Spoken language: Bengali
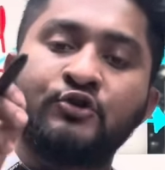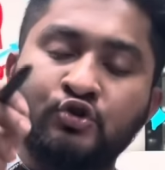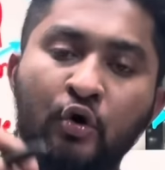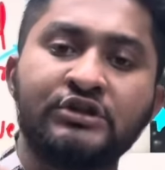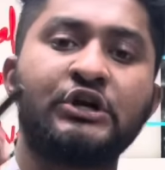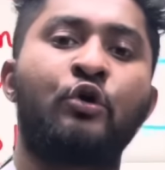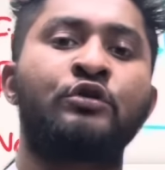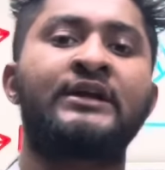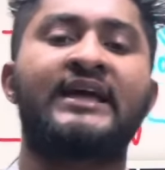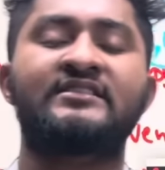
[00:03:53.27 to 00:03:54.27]

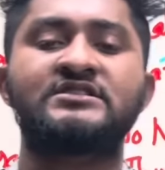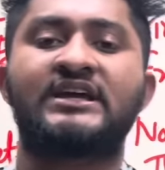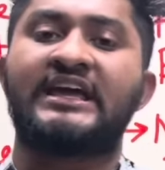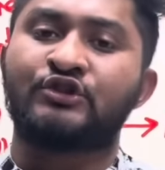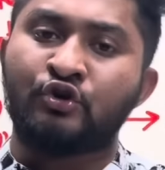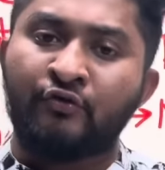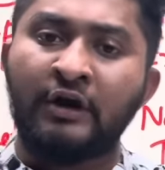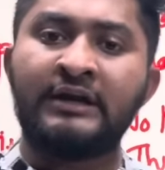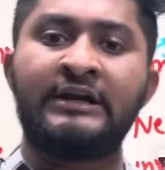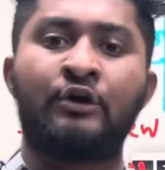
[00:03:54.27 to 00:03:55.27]
যোগজীকরণের ক্ষেত্রে যে ক্ষেত্রফল
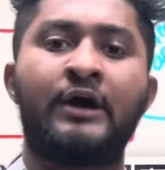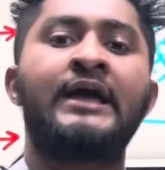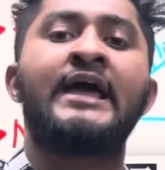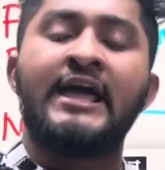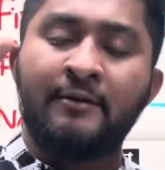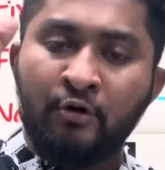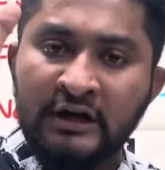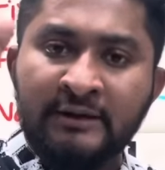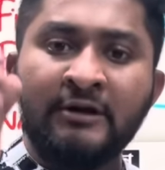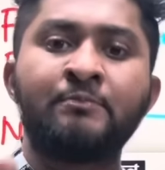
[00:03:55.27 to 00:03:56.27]
নির্ণয় এবং
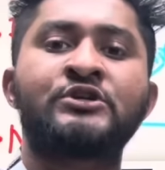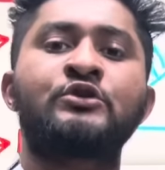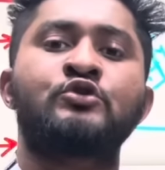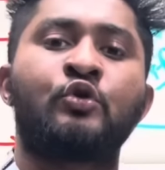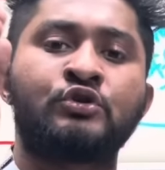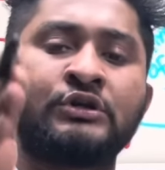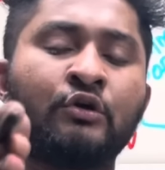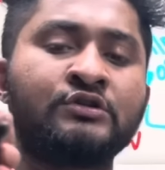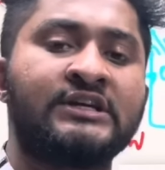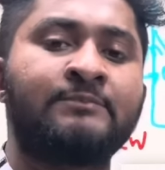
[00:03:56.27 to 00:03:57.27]
লিমিট বিশিষ্ট
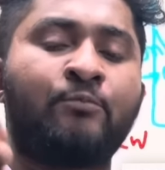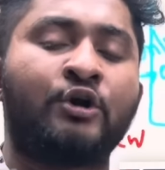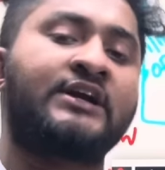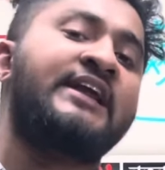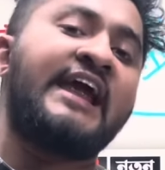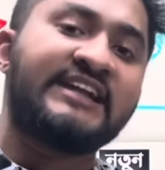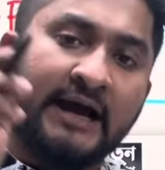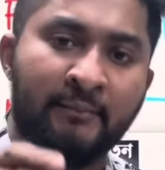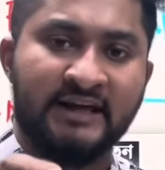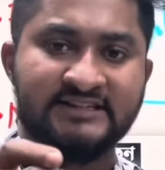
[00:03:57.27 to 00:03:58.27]
যোগজীকরণ যে ইম্পর্টেন্ট এটা
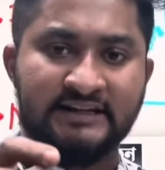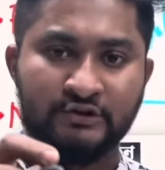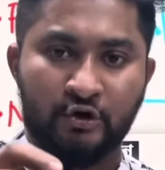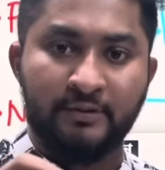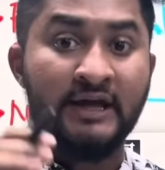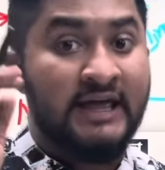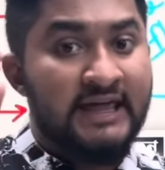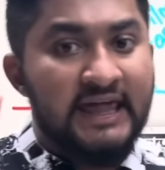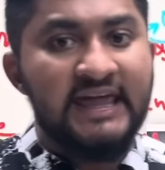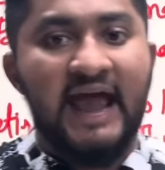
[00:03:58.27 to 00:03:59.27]
আমাকে জানতে হবে
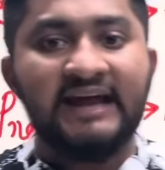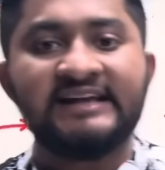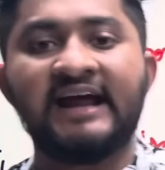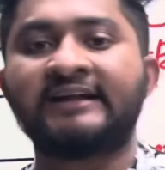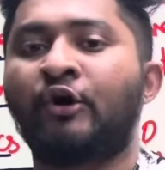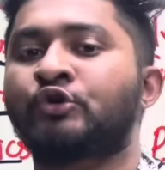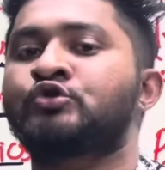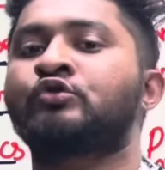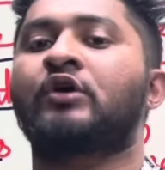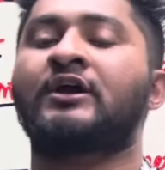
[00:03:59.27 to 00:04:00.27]
এই আইডিয়াটা
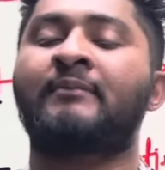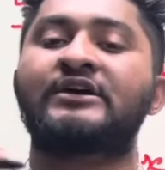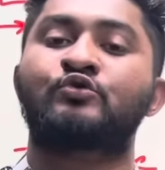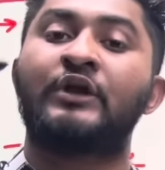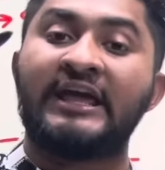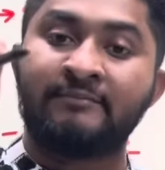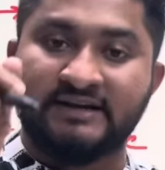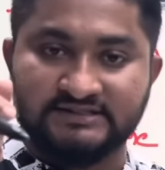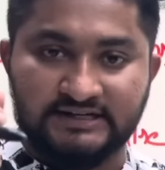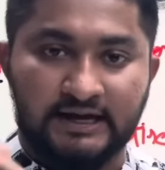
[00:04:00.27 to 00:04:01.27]
অর্জন করার মাস হলো এই
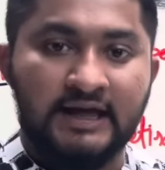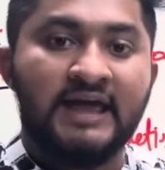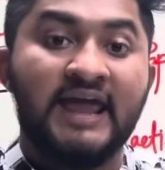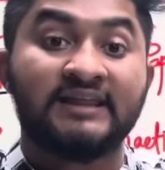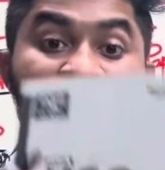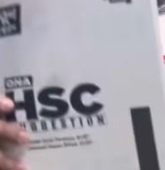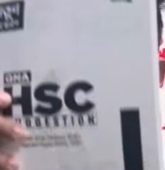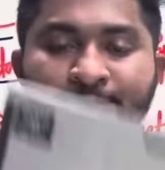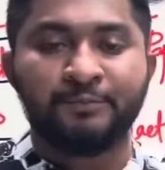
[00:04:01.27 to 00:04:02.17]
মাসটা অ্যানালাইজ দ্য